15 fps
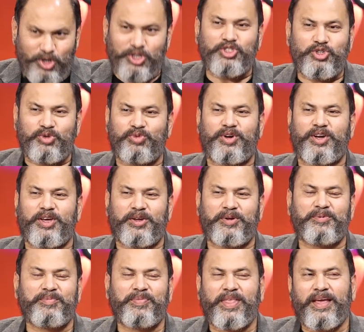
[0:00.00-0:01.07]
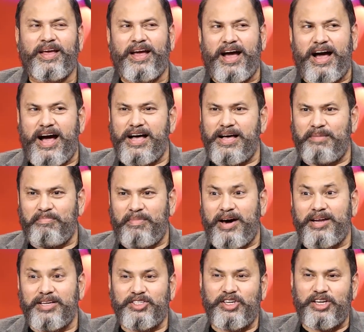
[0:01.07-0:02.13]
ఊహించుకుంటే ఆ
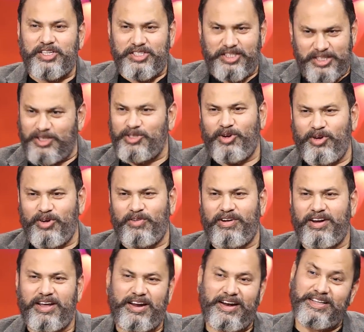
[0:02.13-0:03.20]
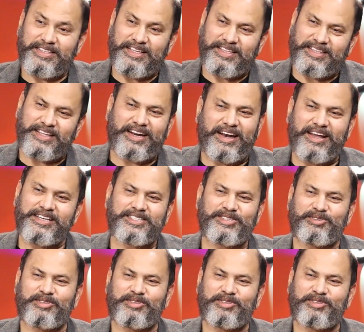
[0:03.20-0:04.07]
మానసిక స్థితిలోకి వెళ్ళగలిగితే ఎంత రిలాక్స్